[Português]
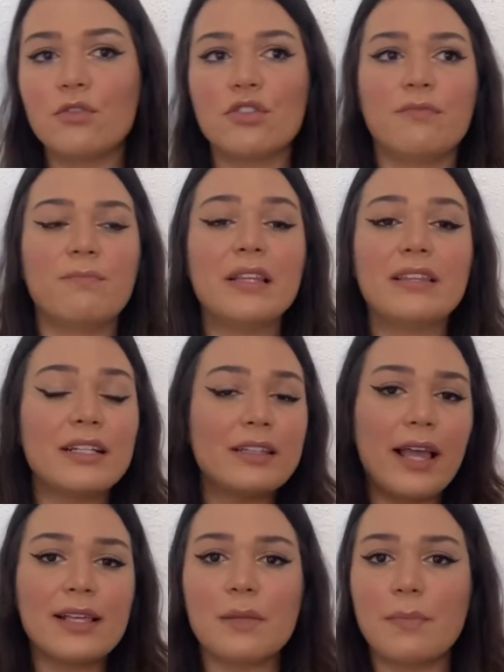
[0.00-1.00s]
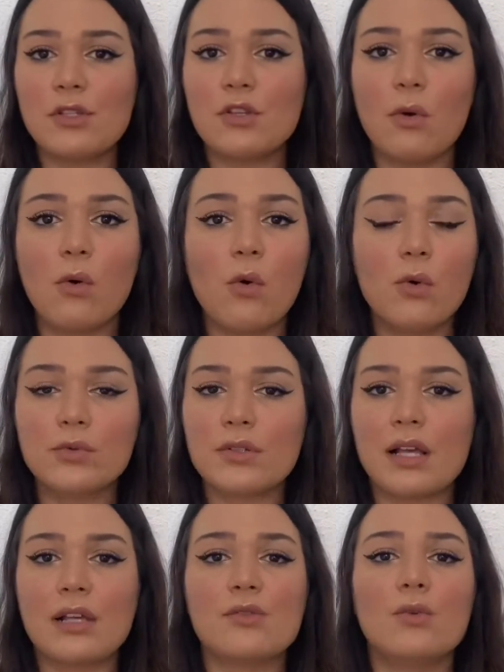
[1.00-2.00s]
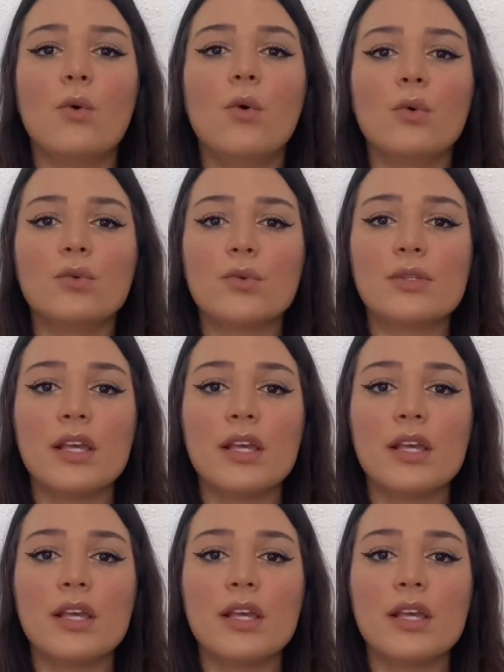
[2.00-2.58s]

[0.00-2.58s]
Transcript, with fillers: de entreter essa pessoa com outros assuntos,